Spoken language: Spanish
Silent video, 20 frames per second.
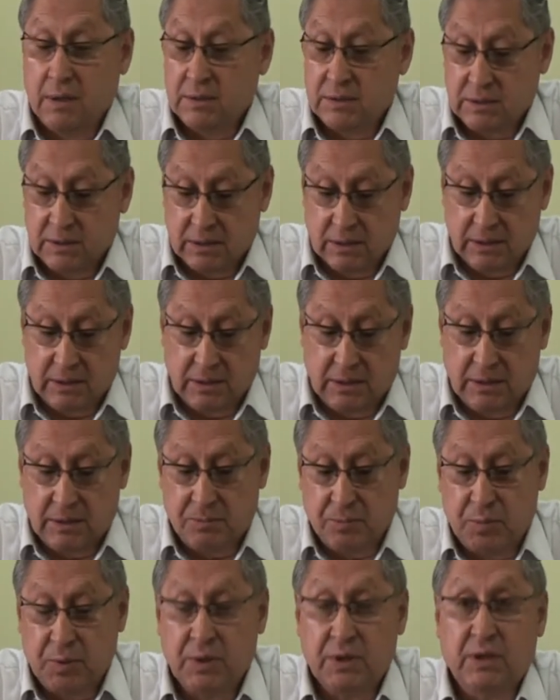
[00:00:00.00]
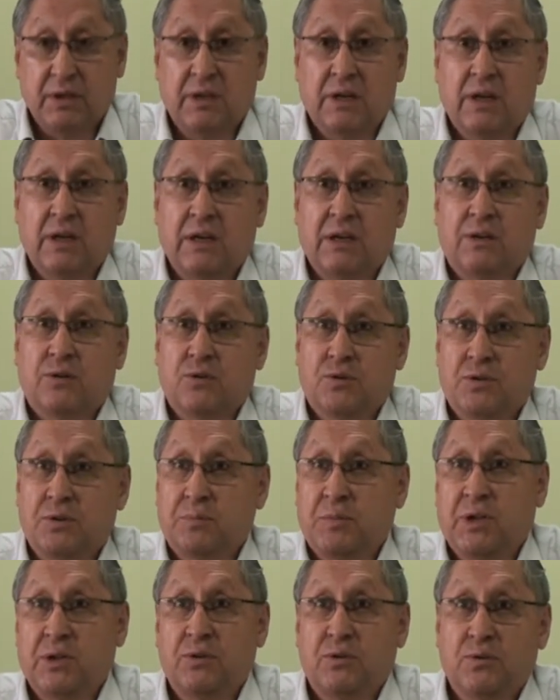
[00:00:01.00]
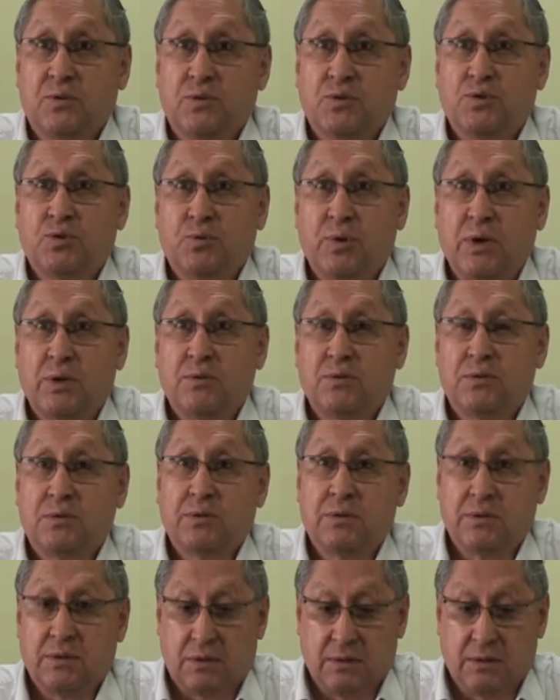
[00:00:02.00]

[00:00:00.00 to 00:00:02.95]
se impide ya el corrimiento de los suelos eh,